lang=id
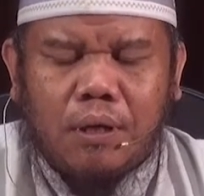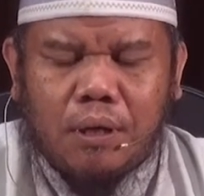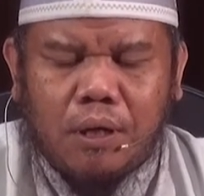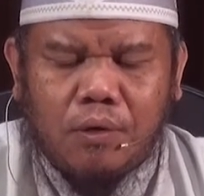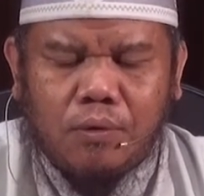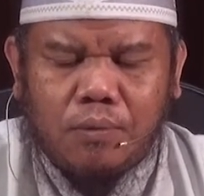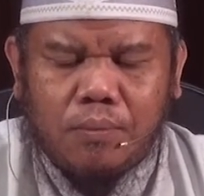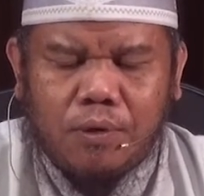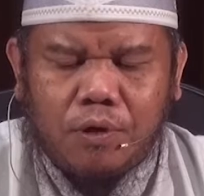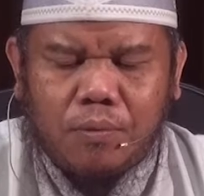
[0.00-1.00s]

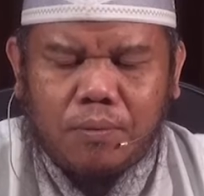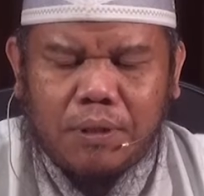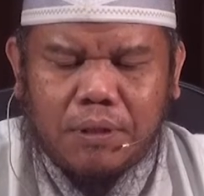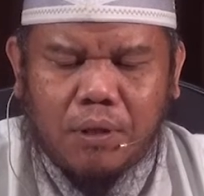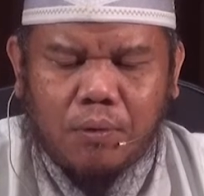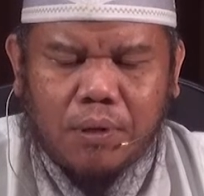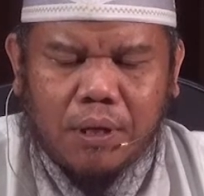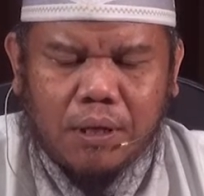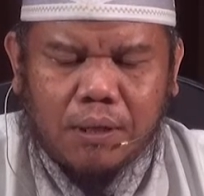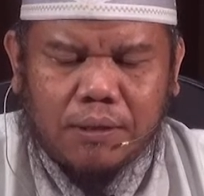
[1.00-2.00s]
Lalu beliau
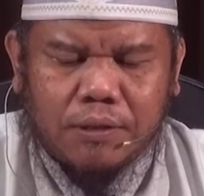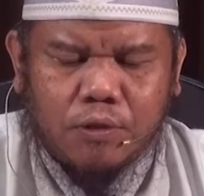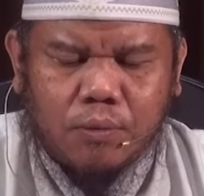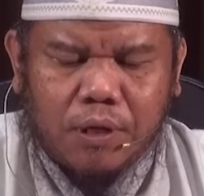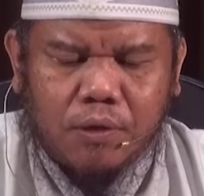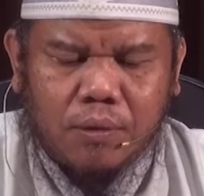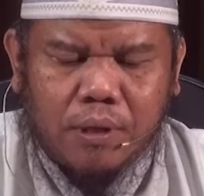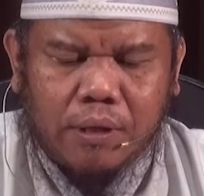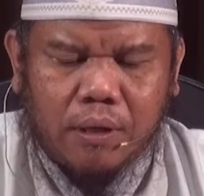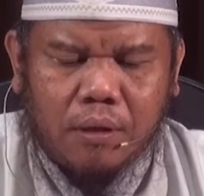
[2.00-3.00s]
memberitahukan atas wahyu
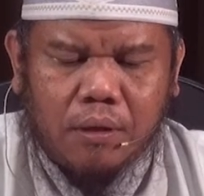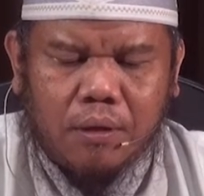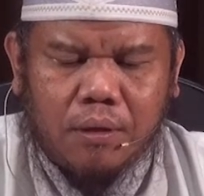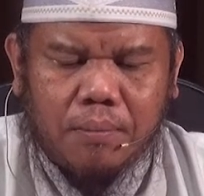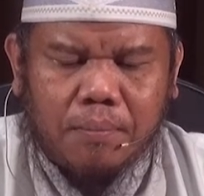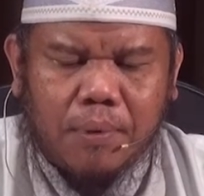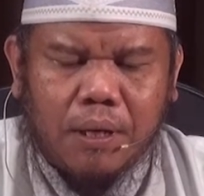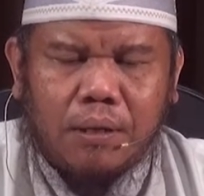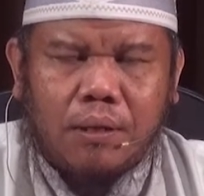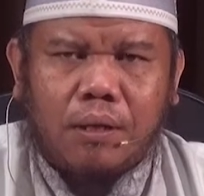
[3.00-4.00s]
dari Allah,
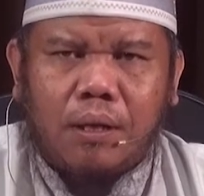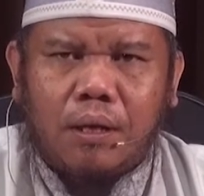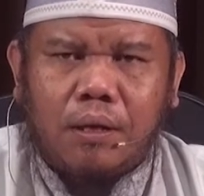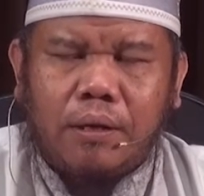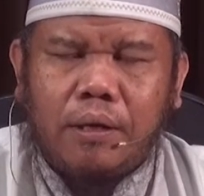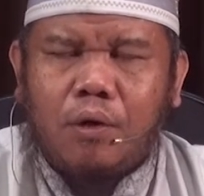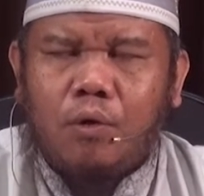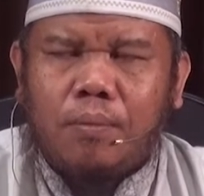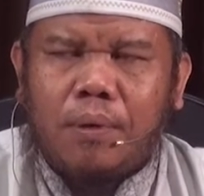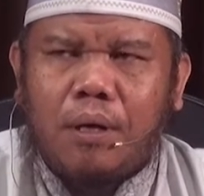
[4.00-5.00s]
Matal
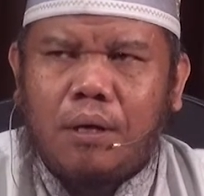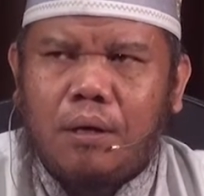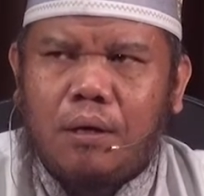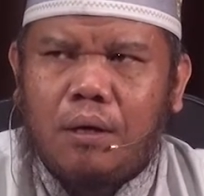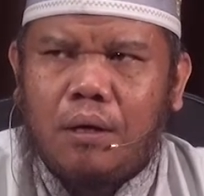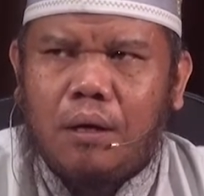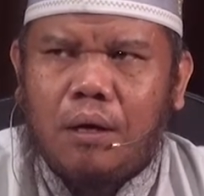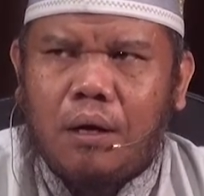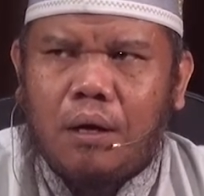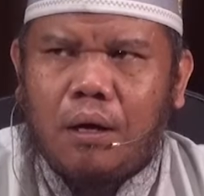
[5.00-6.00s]
yauma
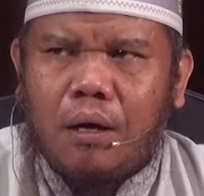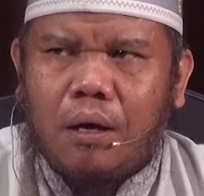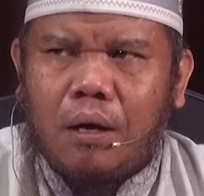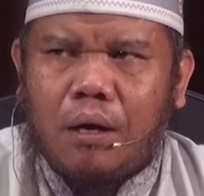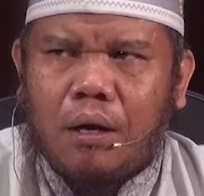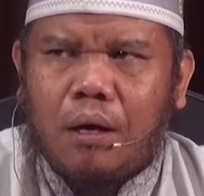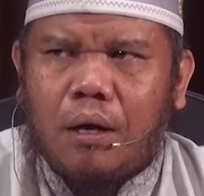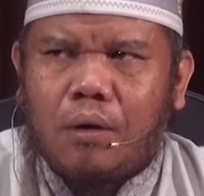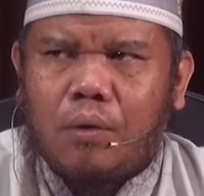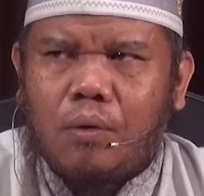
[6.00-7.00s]

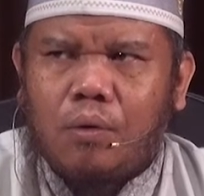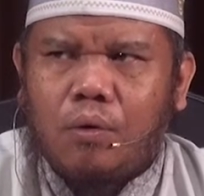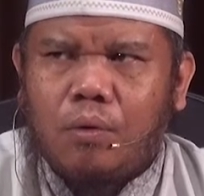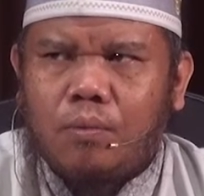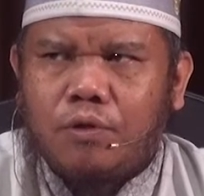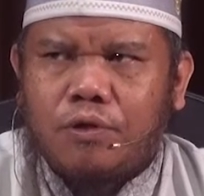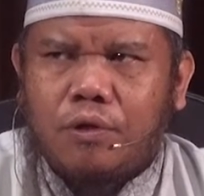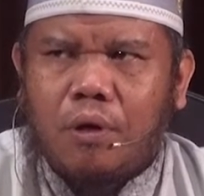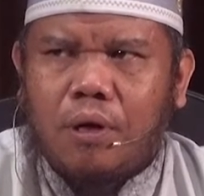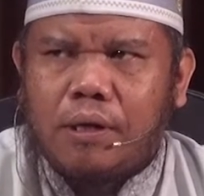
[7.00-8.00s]
akhukumus
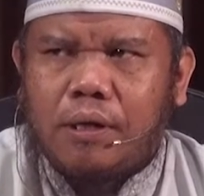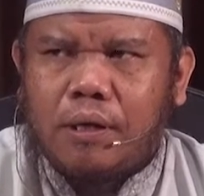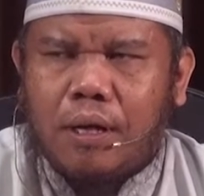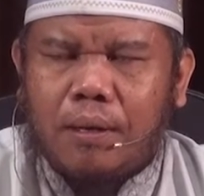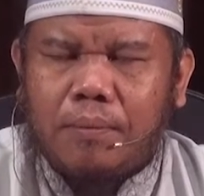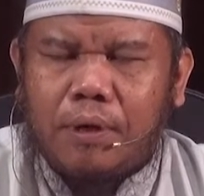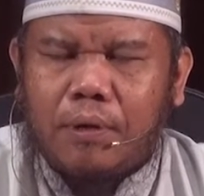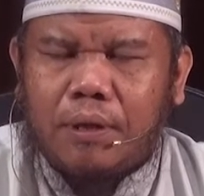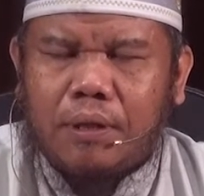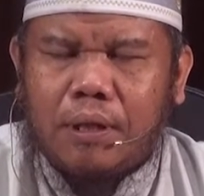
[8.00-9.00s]
salih. Dalam
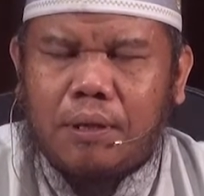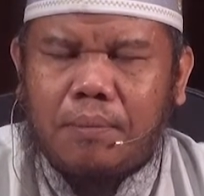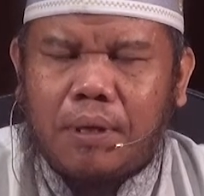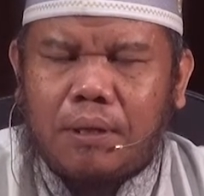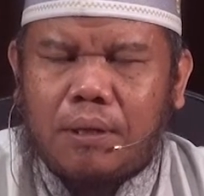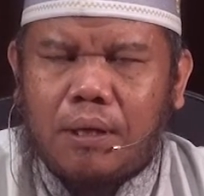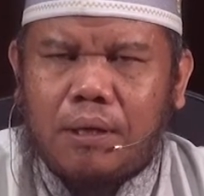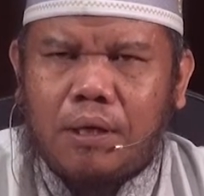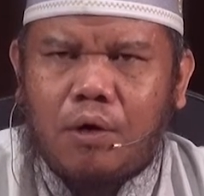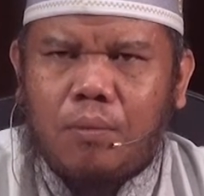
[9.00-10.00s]
riwayat lain, Matal
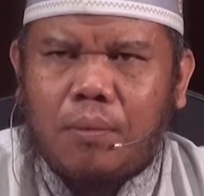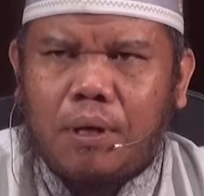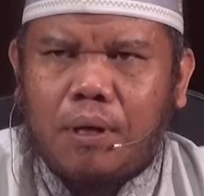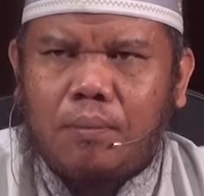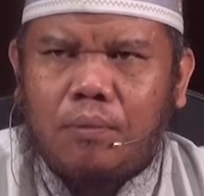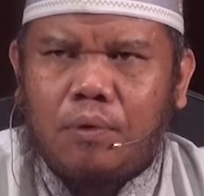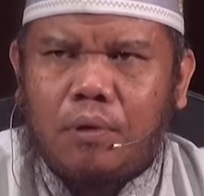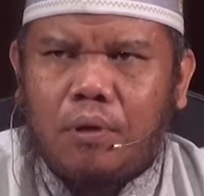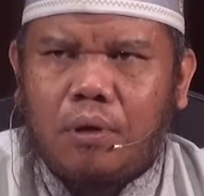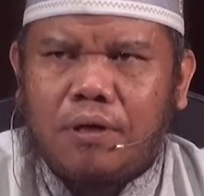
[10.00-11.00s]
yauma
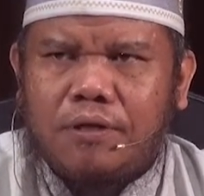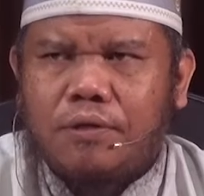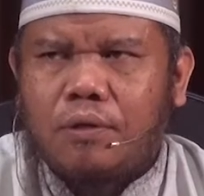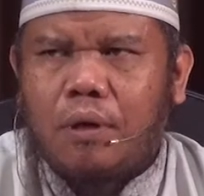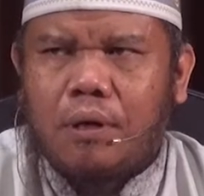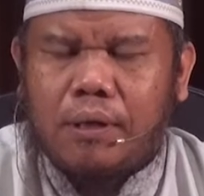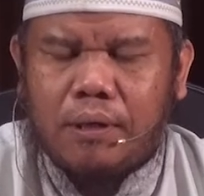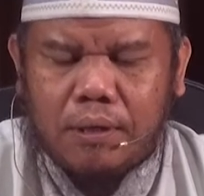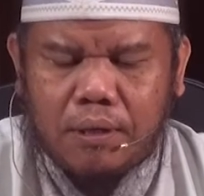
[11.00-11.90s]
Abdullahi salih.